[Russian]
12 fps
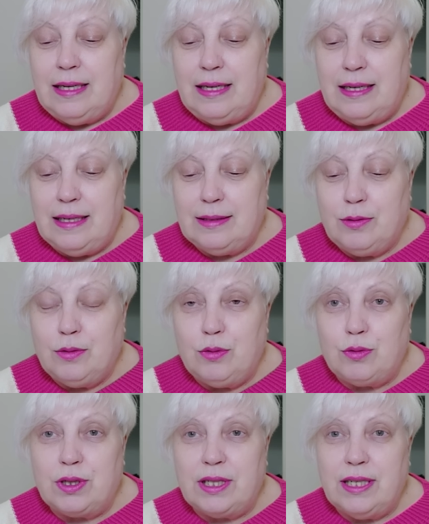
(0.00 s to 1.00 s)
А
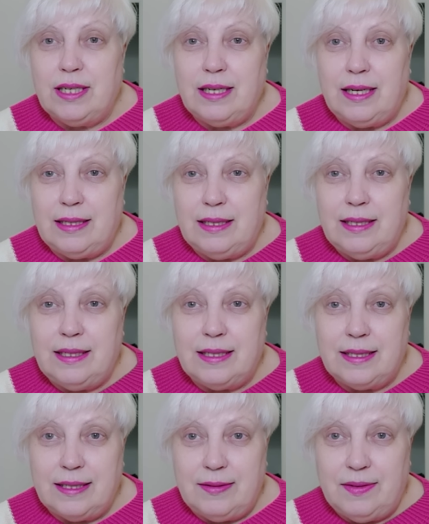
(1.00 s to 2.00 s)
тут уже
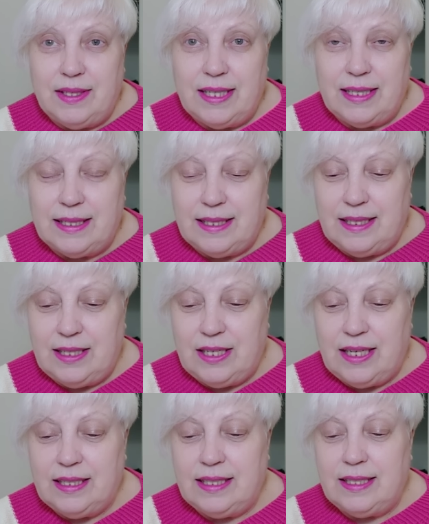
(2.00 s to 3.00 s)
11-12
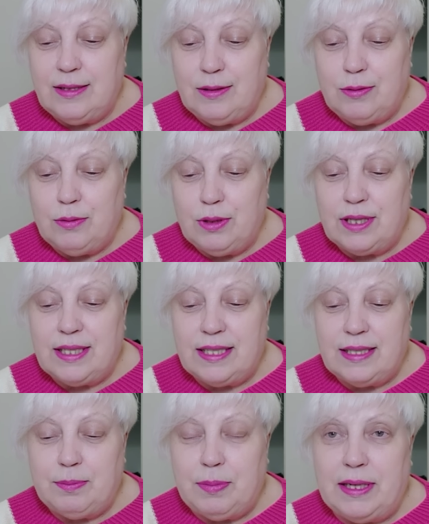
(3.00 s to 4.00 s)
час, и
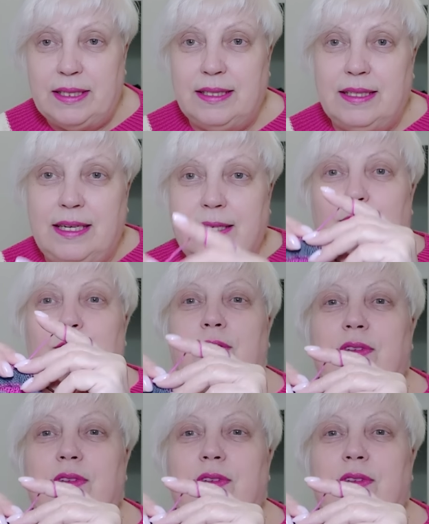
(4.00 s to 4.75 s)
хочется спать. Я тут